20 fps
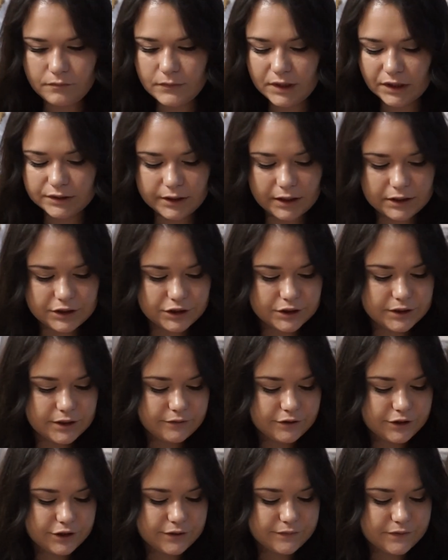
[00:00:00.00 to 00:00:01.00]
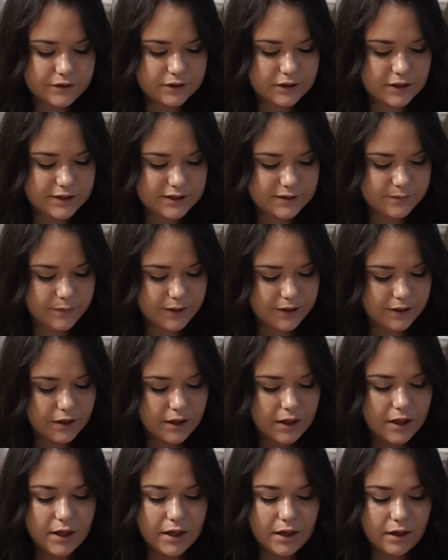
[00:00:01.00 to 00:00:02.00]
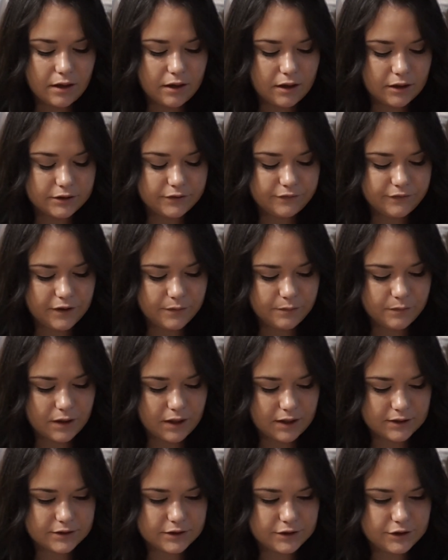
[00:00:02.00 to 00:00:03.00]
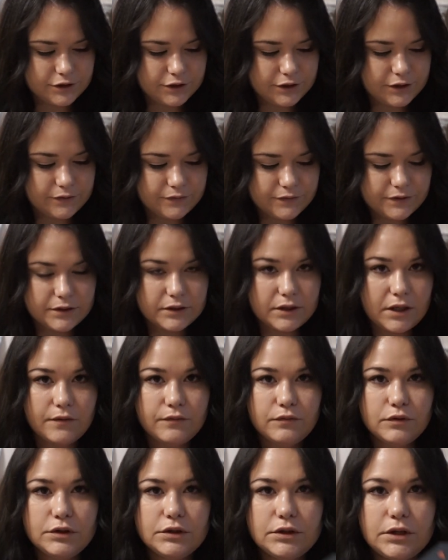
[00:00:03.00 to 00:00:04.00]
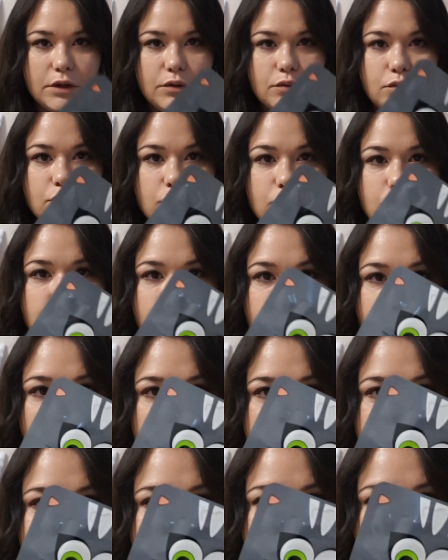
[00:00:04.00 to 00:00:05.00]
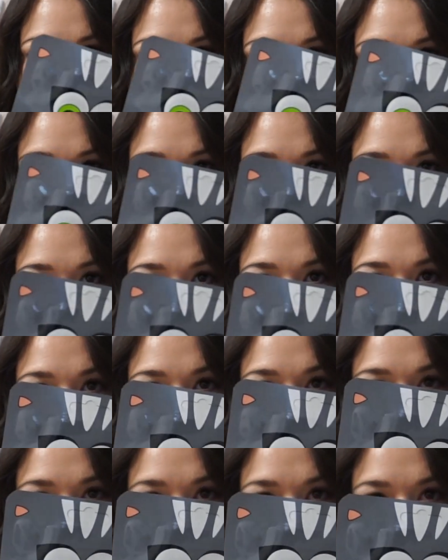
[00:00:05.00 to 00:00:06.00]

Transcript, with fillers: Дальше, девочки, взяла себе а, две масочки. Взяла вот такую масочку с